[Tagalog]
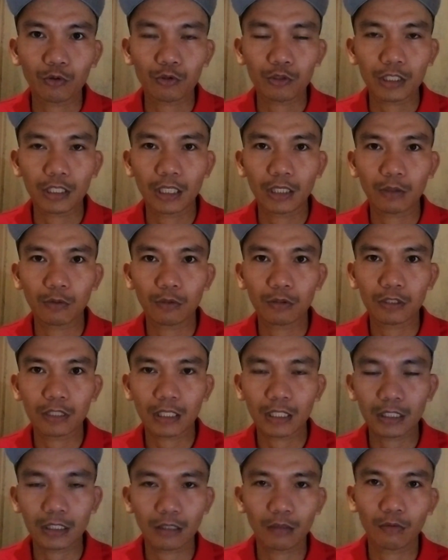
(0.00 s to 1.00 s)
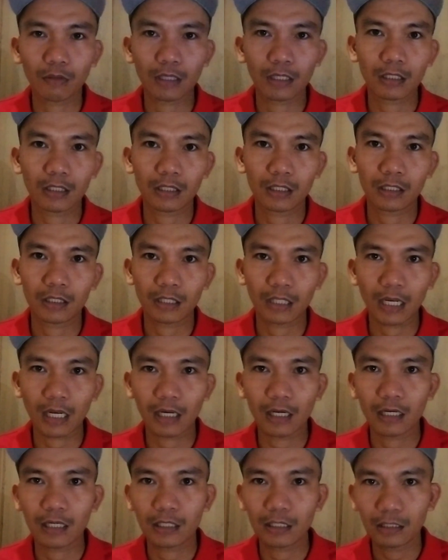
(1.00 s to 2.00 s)
yung kusinero doon sa restaurant
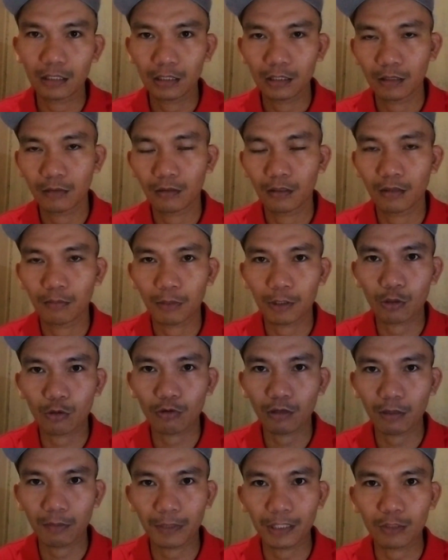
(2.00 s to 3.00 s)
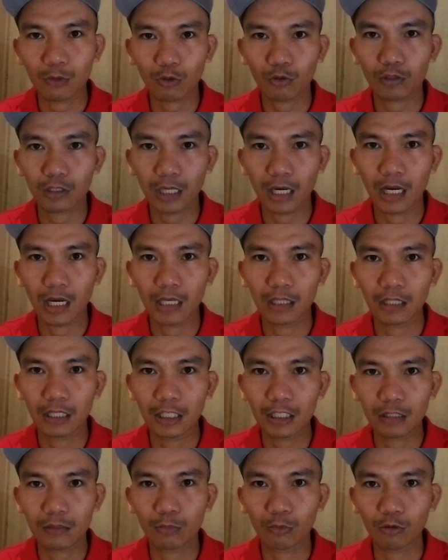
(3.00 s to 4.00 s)
talagang pasok na pasok sa
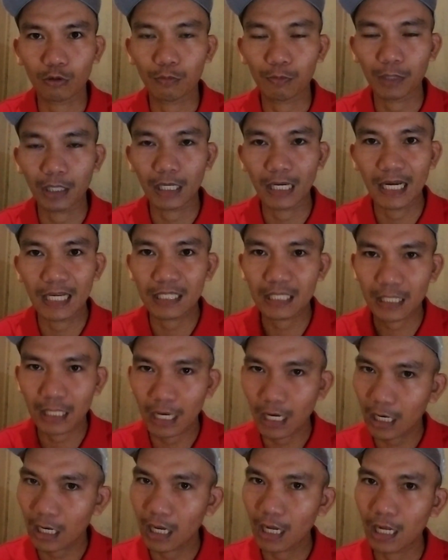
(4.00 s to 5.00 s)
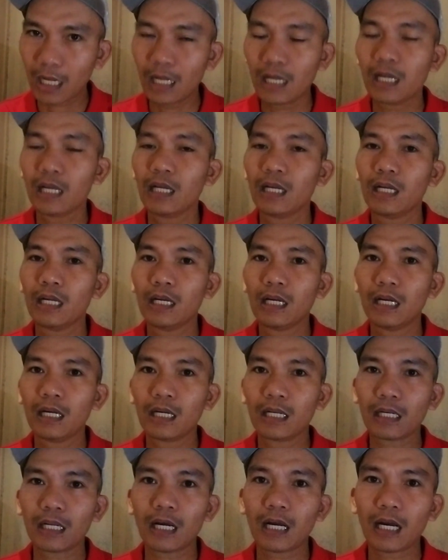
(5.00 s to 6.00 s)
taste mo yung panglasa talaga
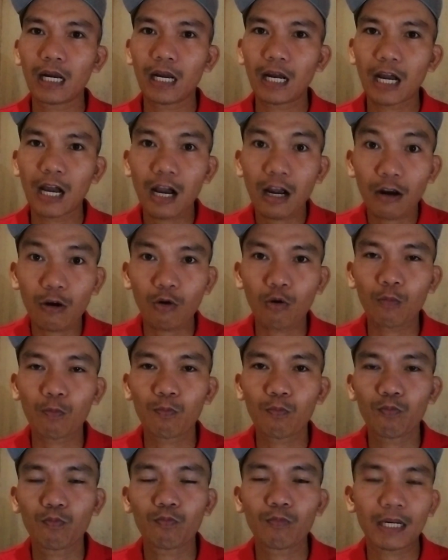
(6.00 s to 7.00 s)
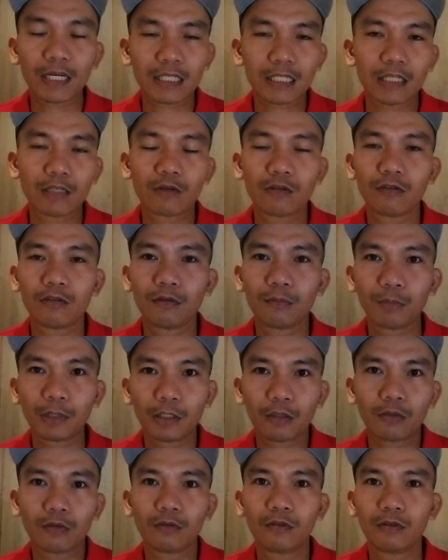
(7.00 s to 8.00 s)
na angkop para sa iyo.
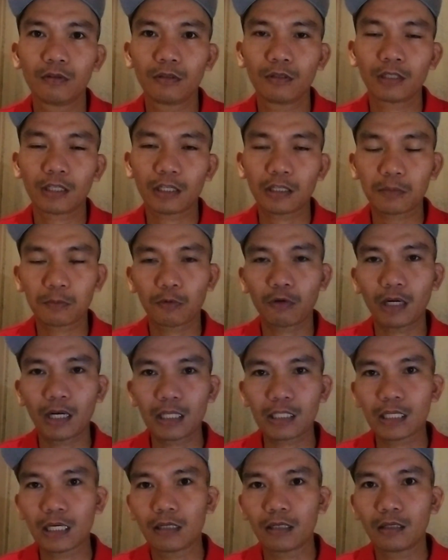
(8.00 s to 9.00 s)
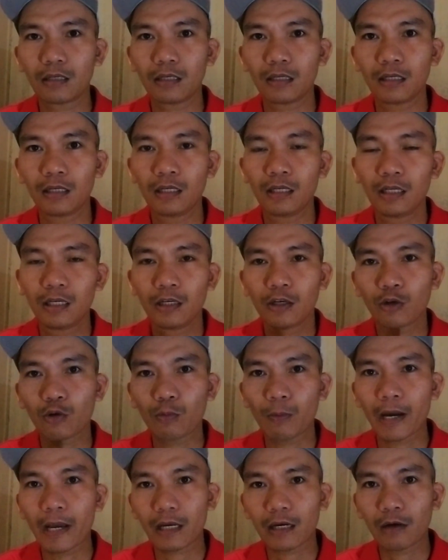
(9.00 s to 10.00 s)
Pero kinabukasan
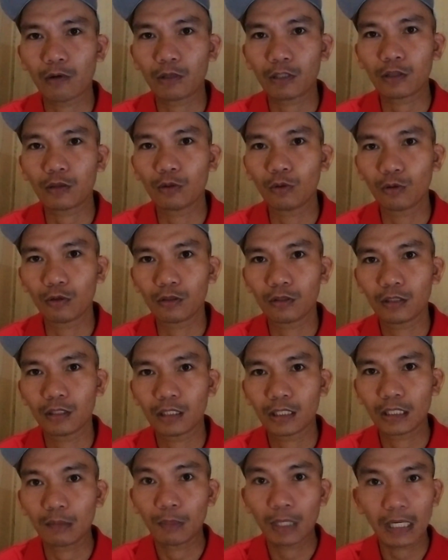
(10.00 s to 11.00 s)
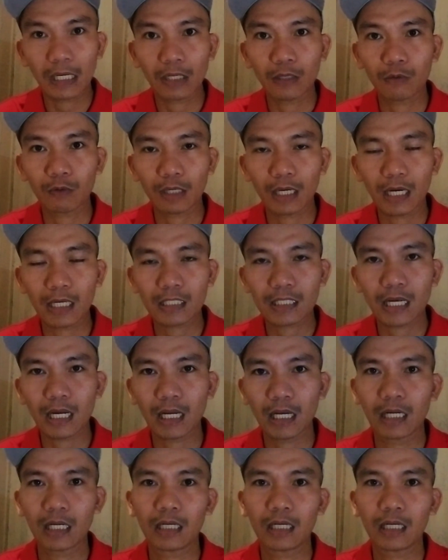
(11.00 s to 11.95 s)
kumain ka ulit doon, iba na yung lasa.